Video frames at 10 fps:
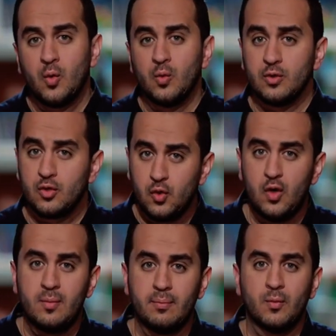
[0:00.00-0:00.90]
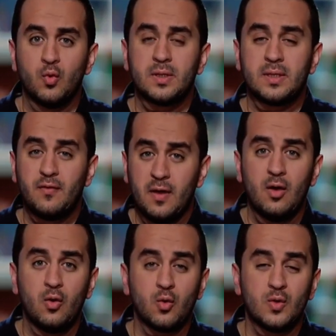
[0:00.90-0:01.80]
والظلم
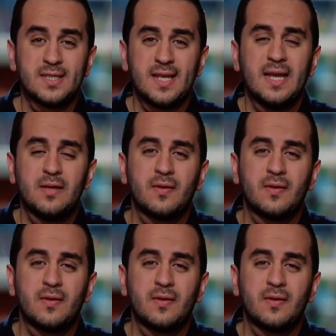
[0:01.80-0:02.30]
والتفاخر والسعي في